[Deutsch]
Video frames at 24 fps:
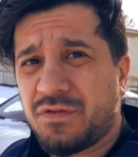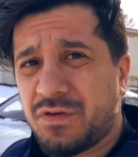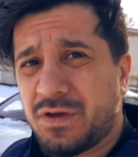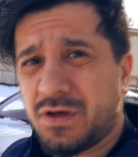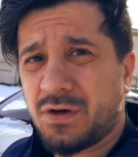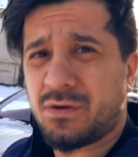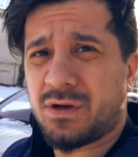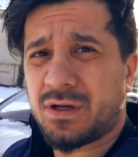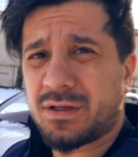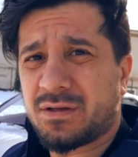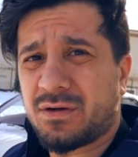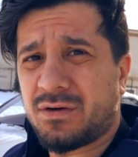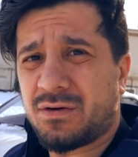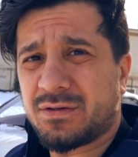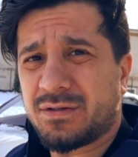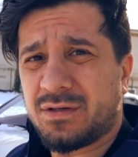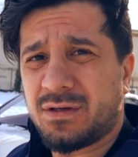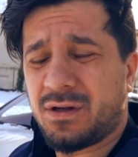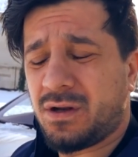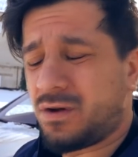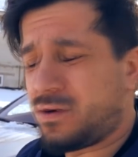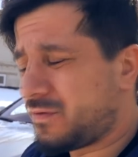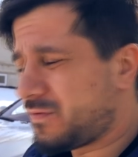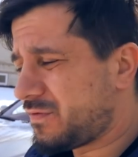
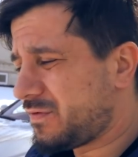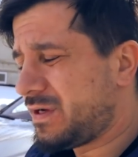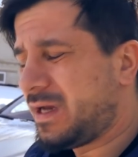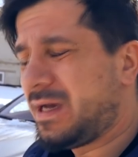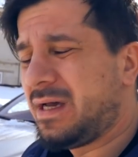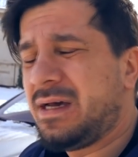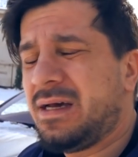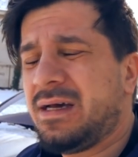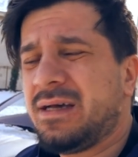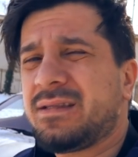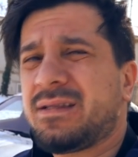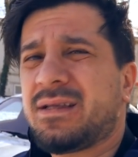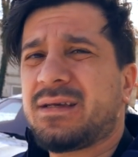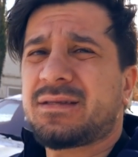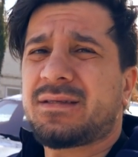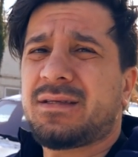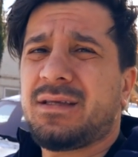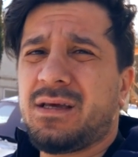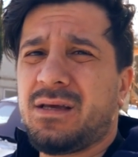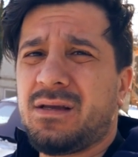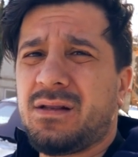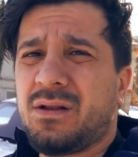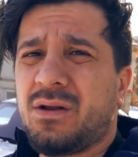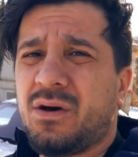400.000 gelaufen. Das
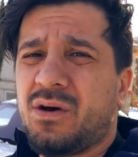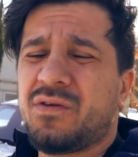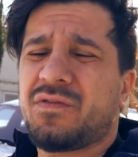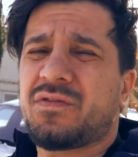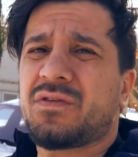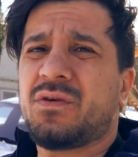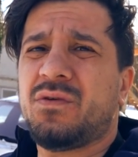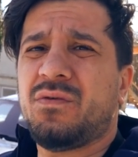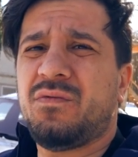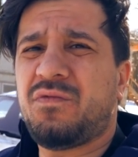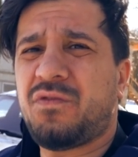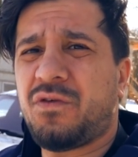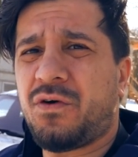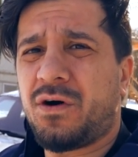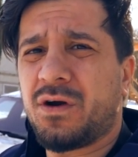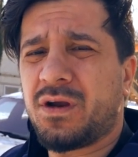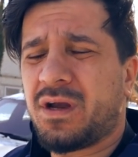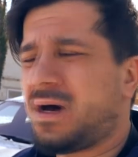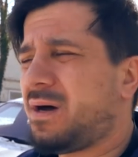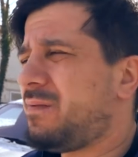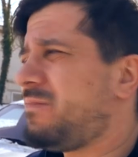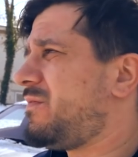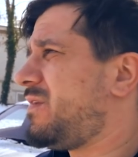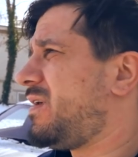Ding läuft. Und
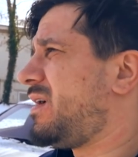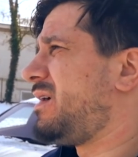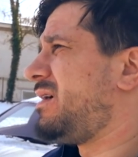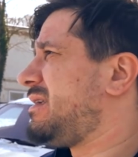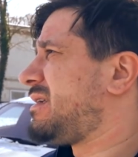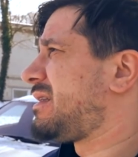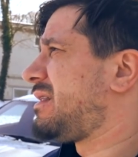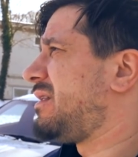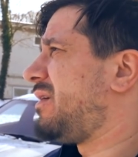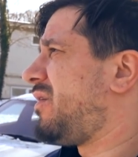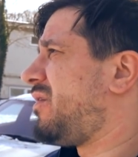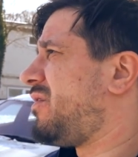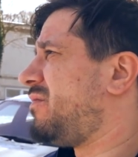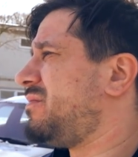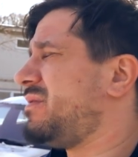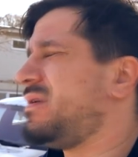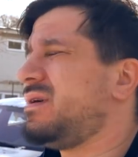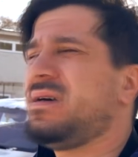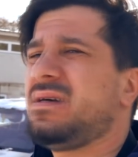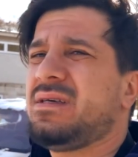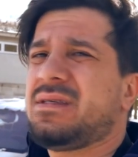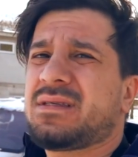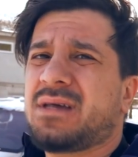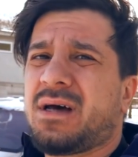vorne haben wir, ich
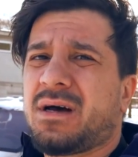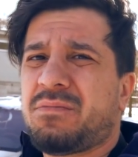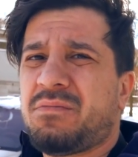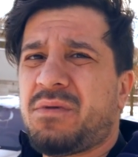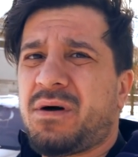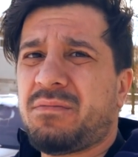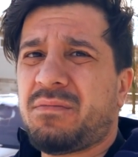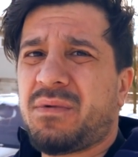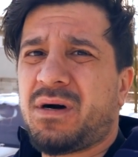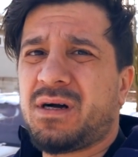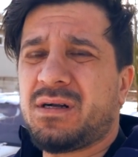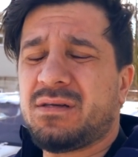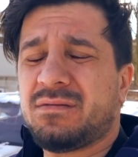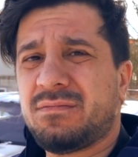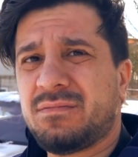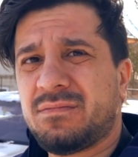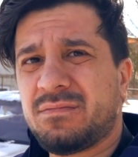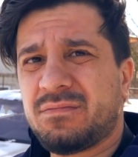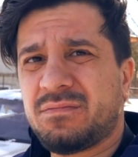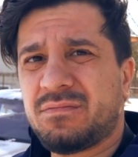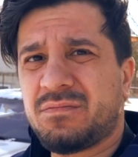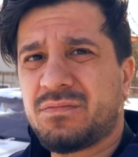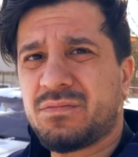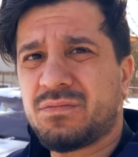glaube, ich sag mal mal,
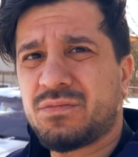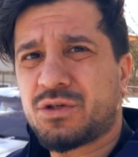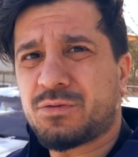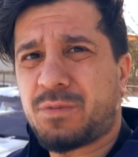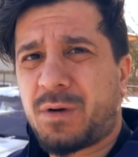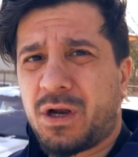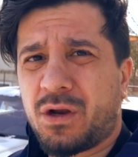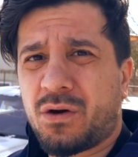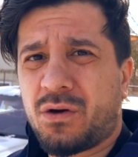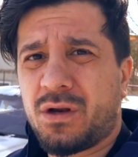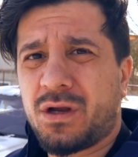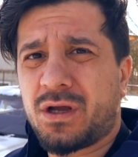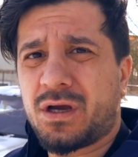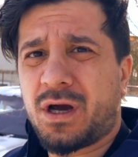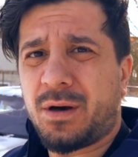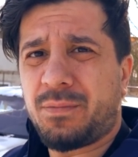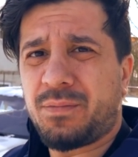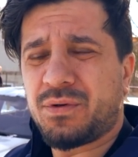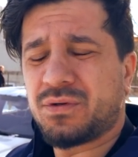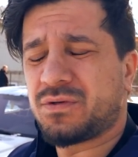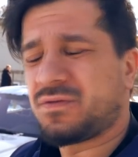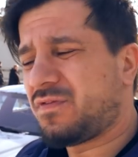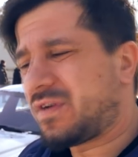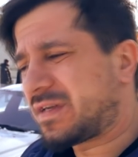Spannrolle
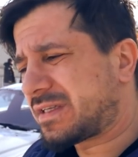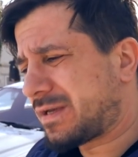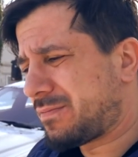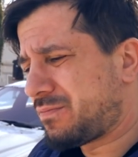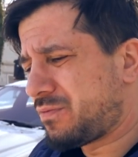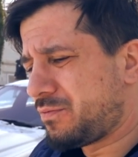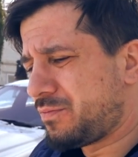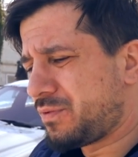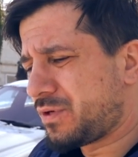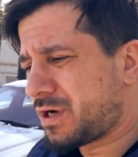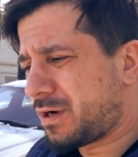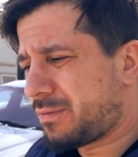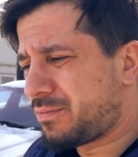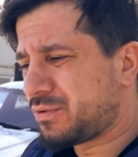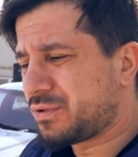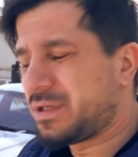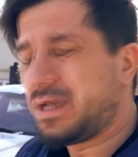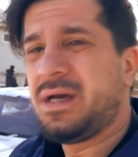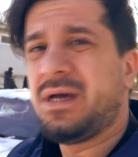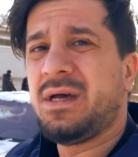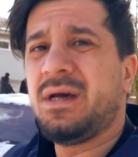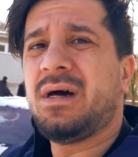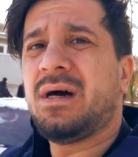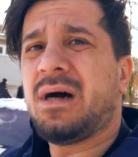kaputt, Wasserpumpe kaputt,
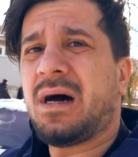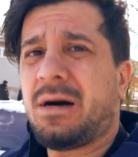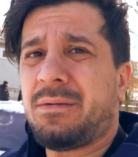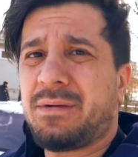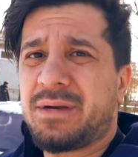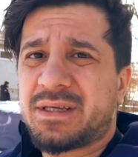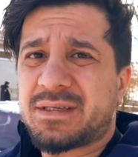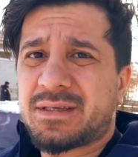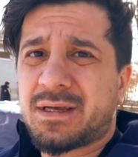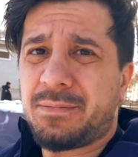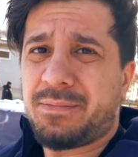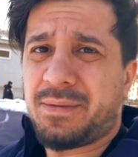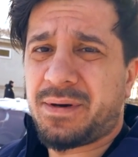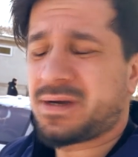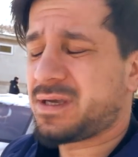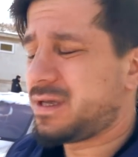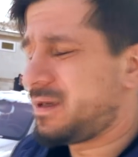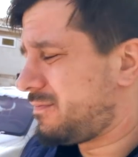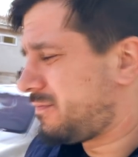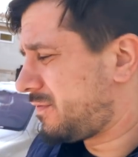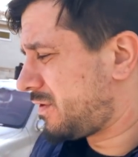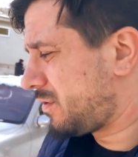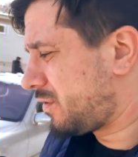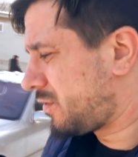aber das
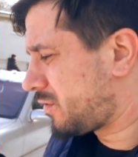reparieren wir